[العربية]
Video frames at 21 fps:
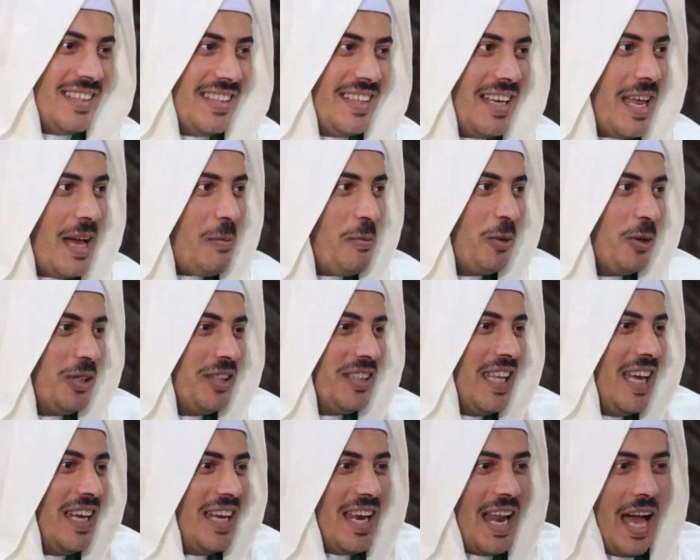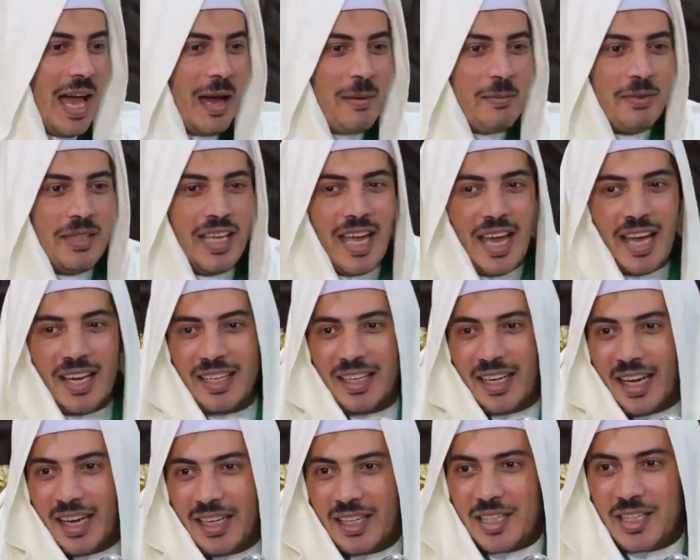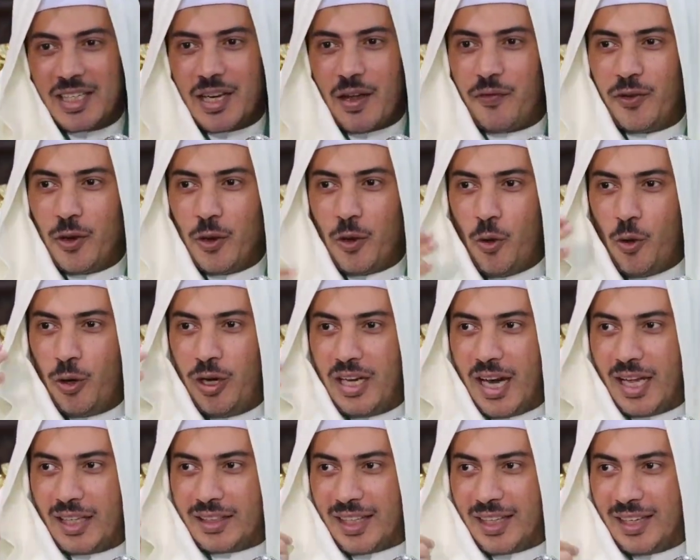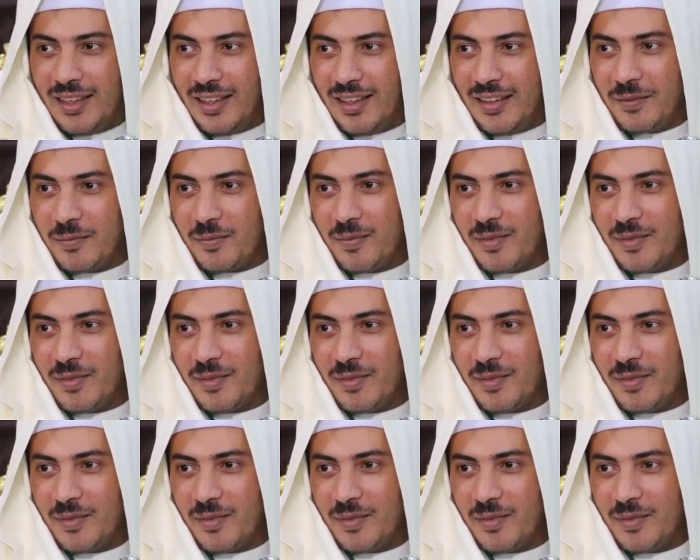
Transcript: لابد للعبد أن يعيش في حلة